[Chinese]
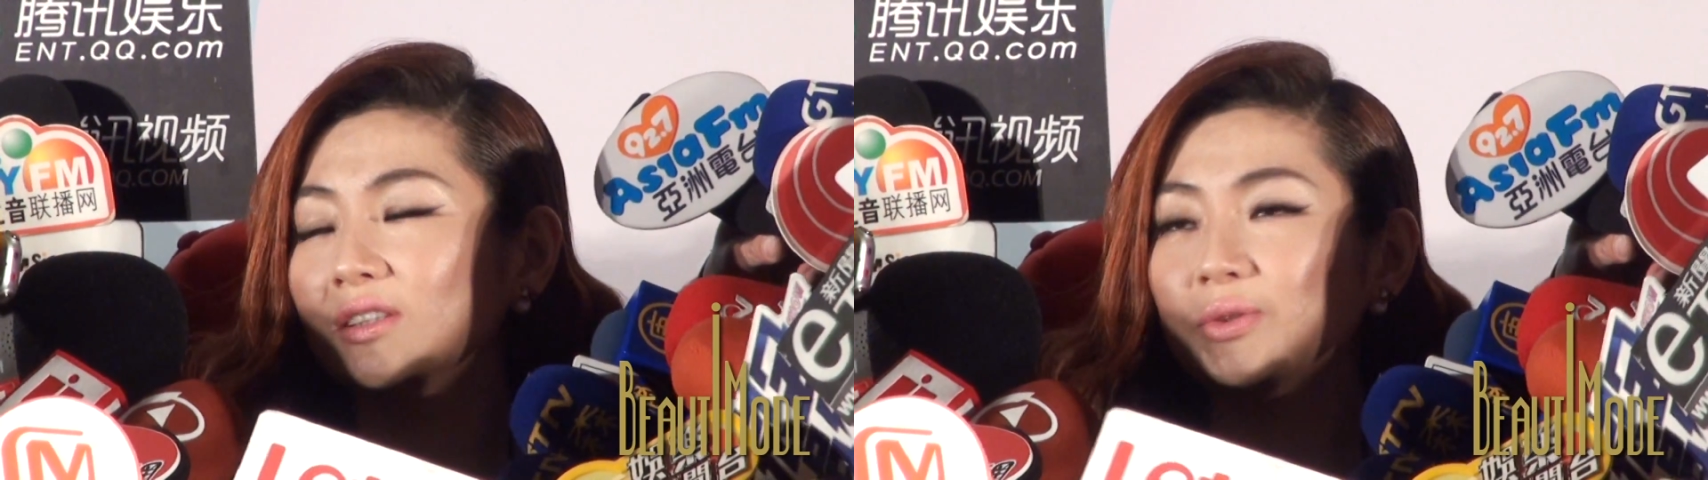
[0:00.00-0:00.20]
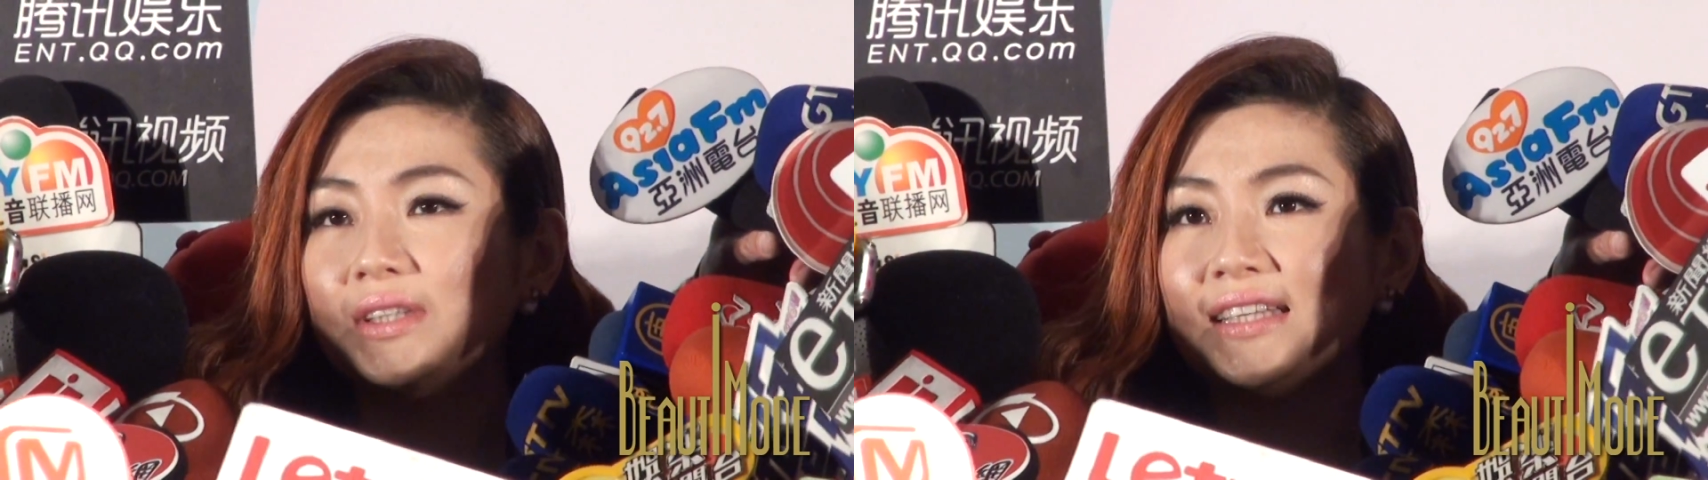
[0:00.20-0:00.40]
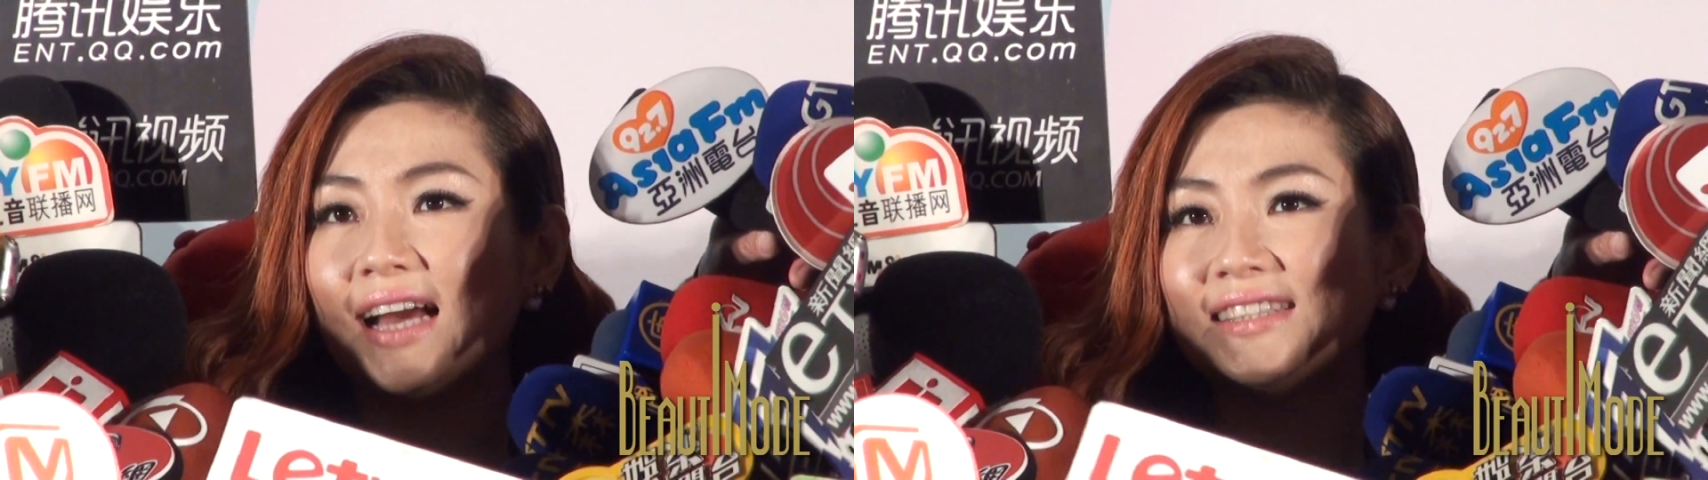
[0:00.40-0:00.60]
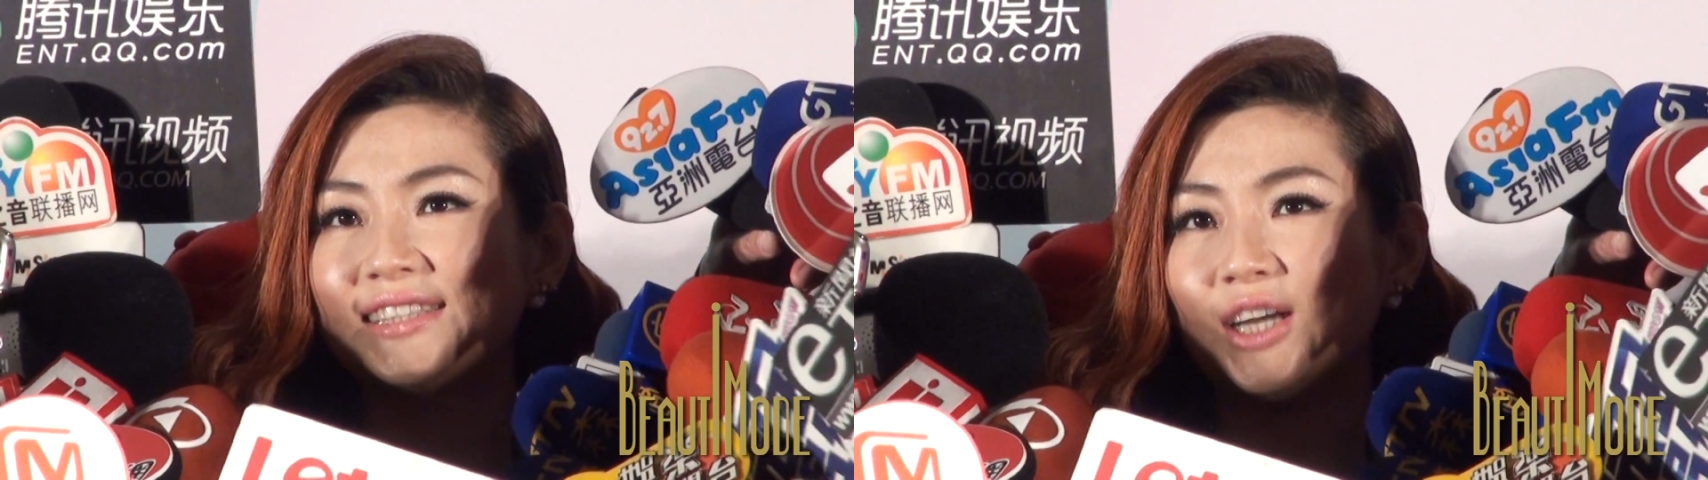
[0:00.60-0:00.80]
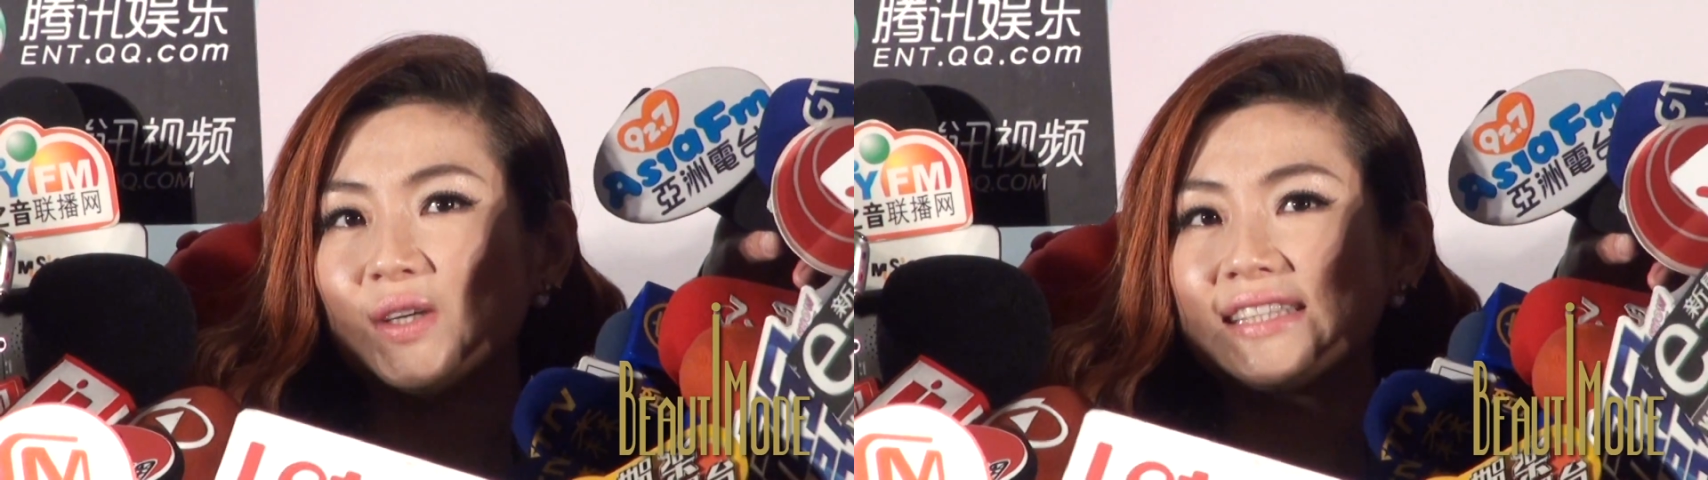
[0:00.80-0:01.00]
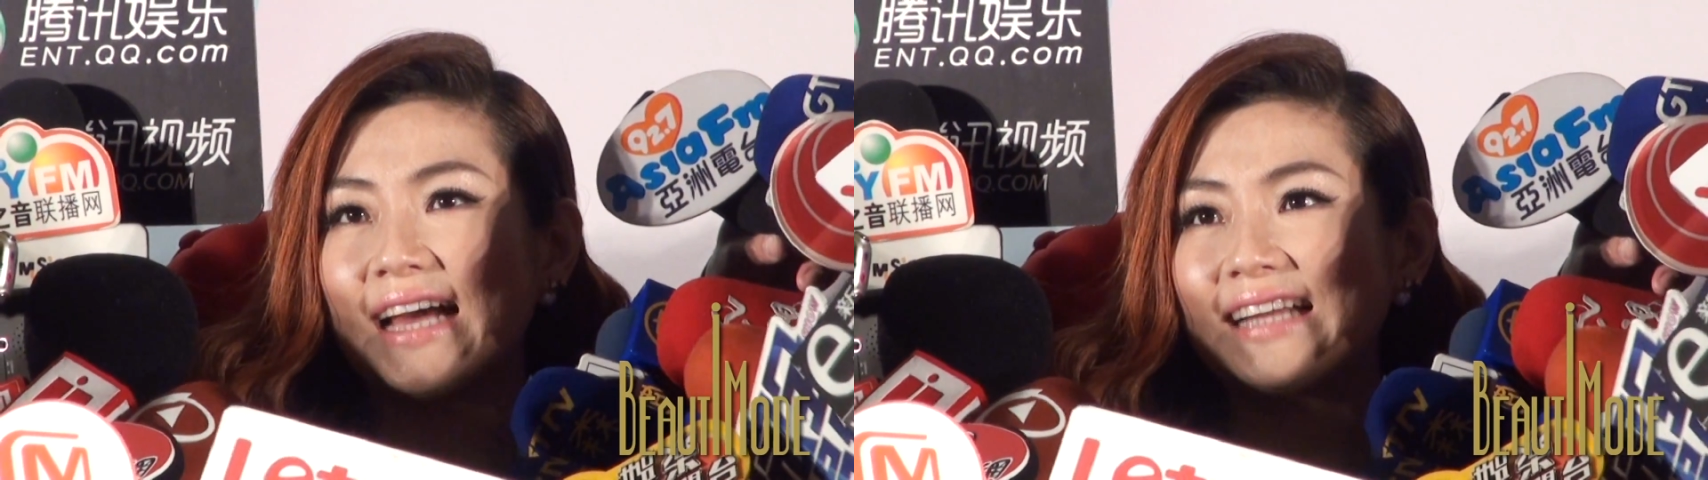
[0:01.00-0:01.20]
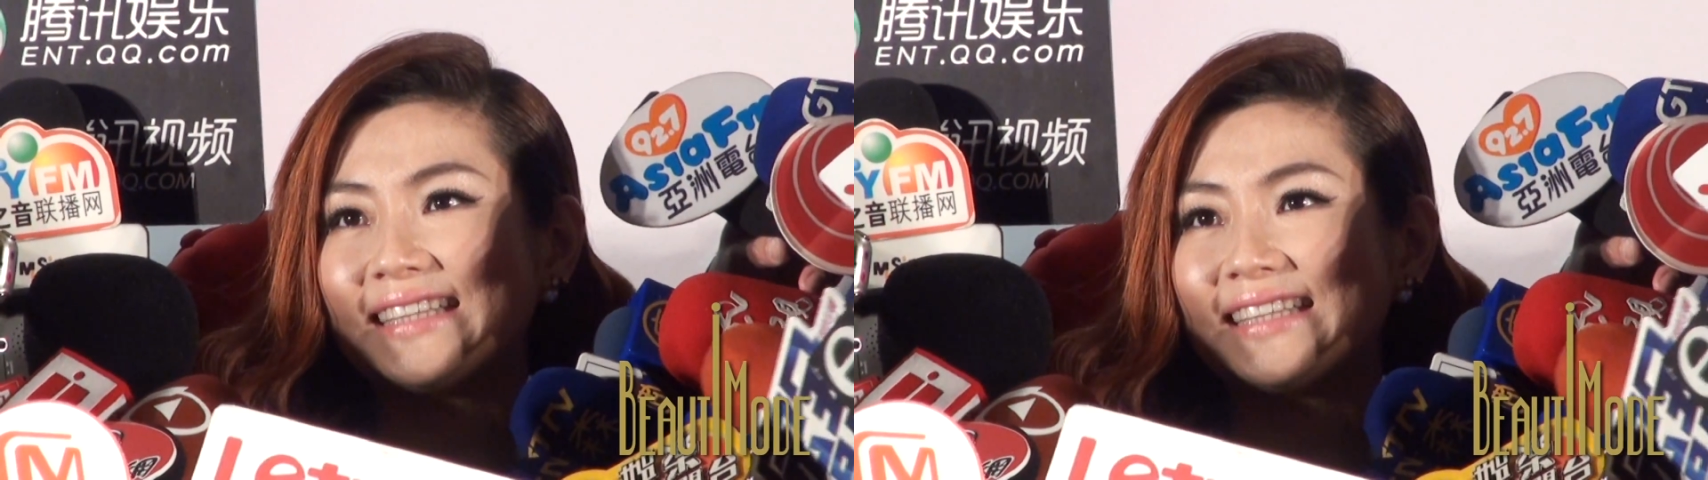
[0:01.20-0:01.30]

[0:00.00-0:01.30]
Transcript: 因为一开始小 S 还